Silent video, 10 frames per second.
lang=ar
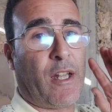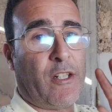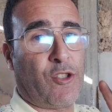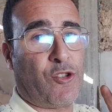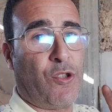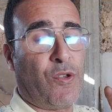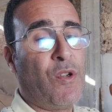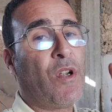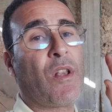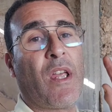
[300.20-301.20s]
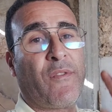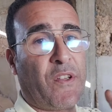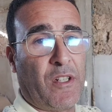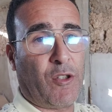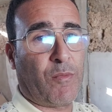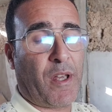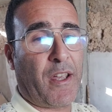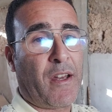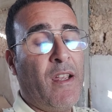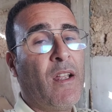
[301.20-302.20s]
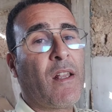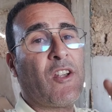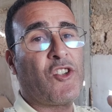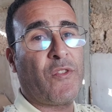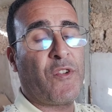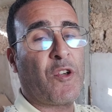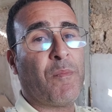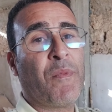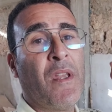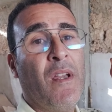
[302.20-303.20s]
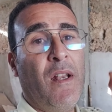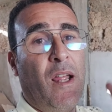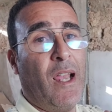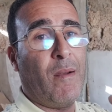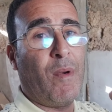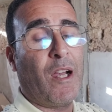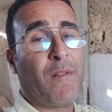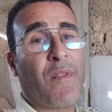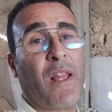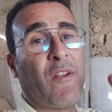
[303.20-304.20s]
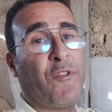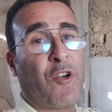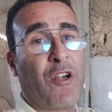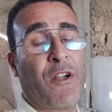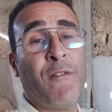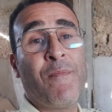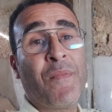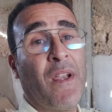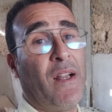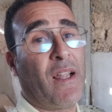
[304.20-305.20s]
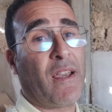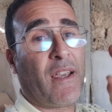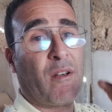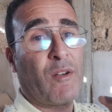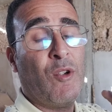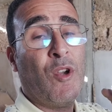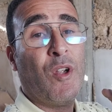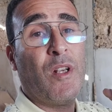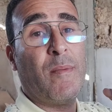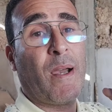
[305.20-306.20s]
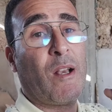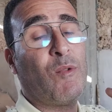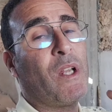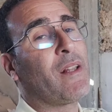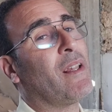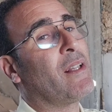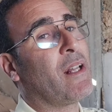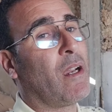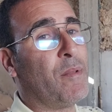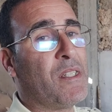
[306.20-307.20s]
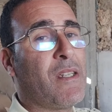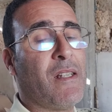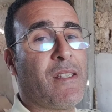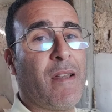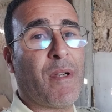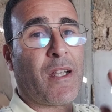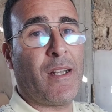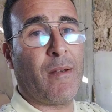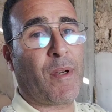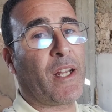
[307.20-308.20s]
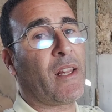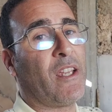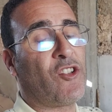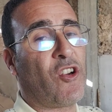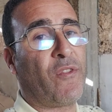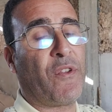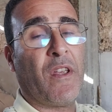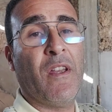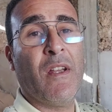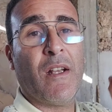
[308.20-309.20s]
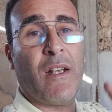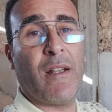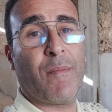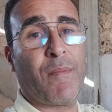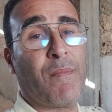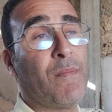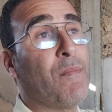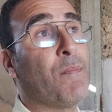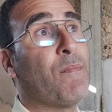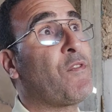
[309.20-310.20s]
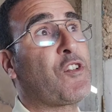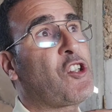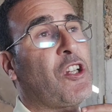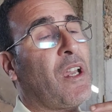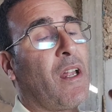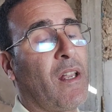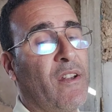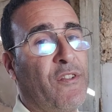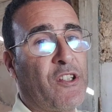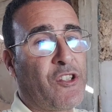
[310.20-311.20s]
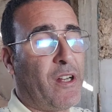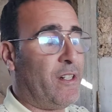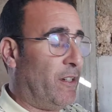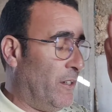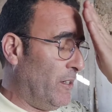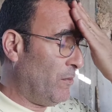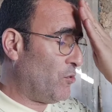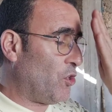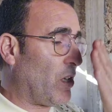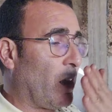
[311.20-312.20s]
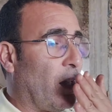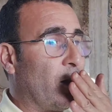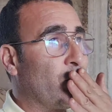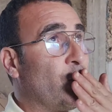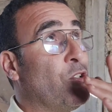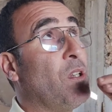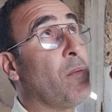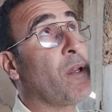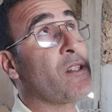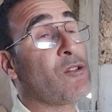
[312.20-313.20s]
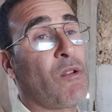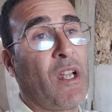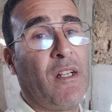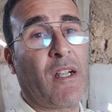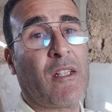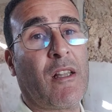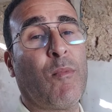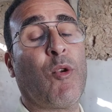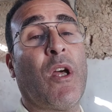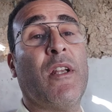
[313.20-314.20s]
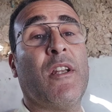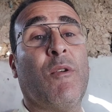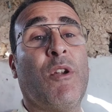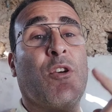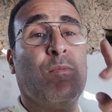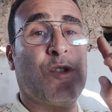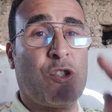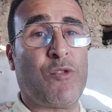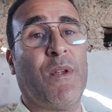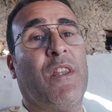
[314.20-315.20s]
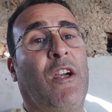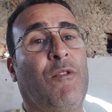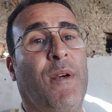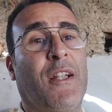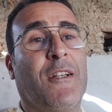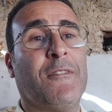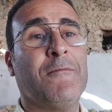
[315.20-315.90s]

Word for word: الله ينجحهم الله يفيض عليكم الخير الله يشافيكم الحامله الله يفكك على خير اللي باغي الاولاد الله يطلق من حزامك اللي مريض الله يشافيه اللي في قال الله يفاجئ عليه جهد الله انما رسول الله حنا كنطلبوا الله لينا وليكم وانتم تدعوا معنا